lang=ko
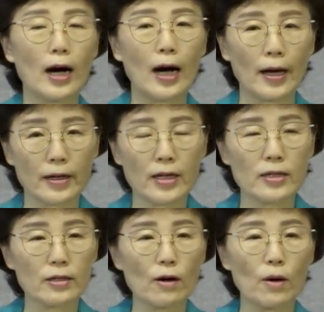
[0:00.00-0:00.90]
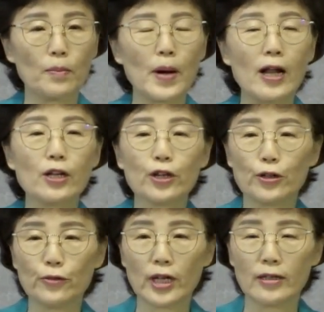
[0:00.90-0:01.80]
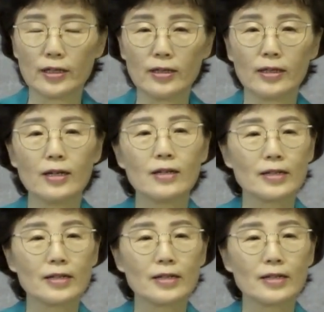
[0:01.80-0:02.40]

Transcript: 아래에서 발견되는